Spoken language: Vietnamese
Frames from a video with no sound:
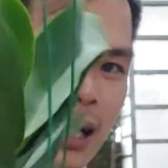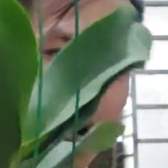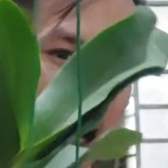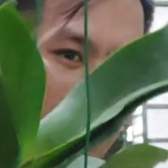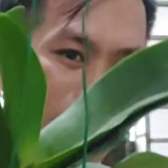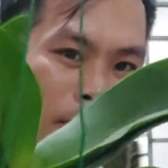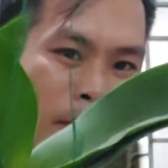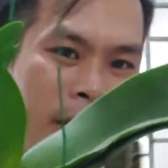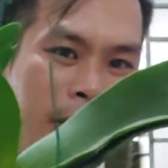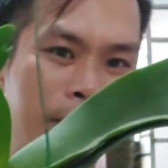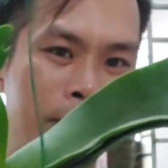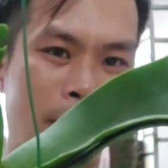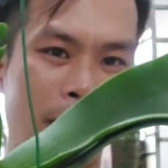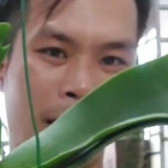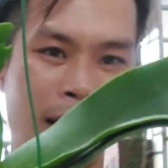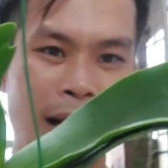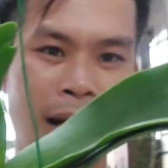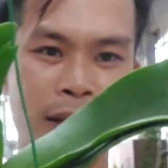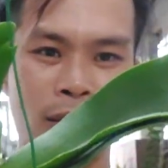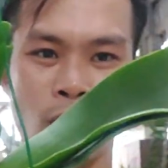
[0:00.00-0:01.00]
Lá mít
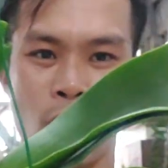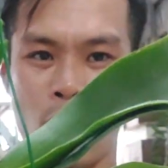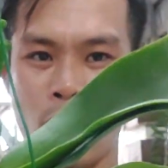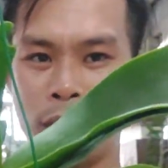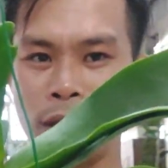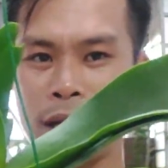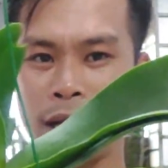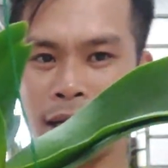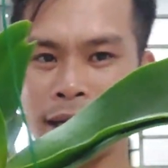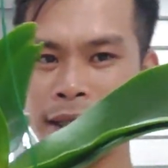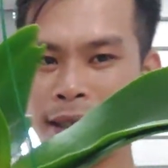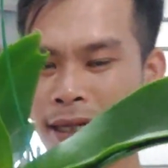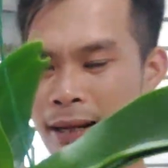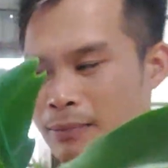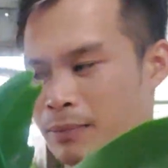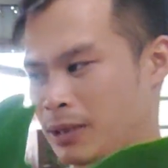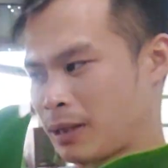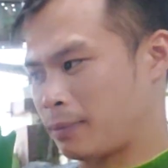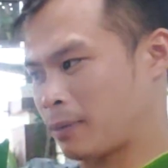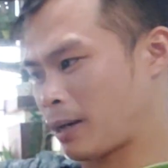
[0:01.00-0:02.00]
bản lá to nhá
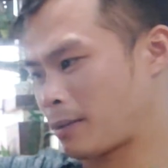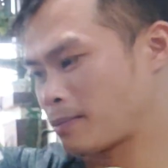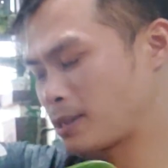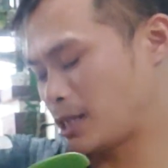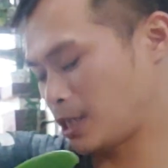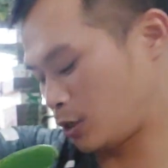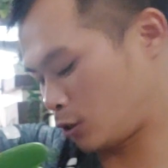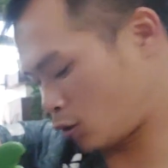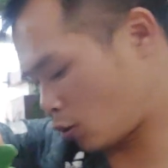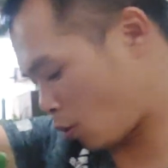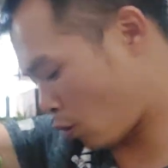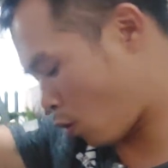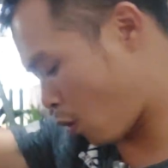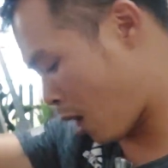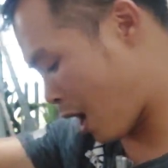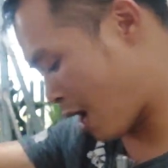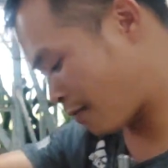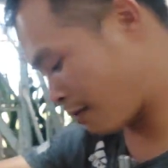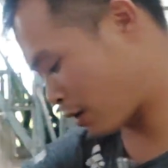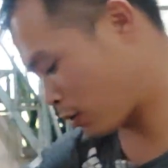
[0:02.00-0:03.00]
550 nghìn cho hoa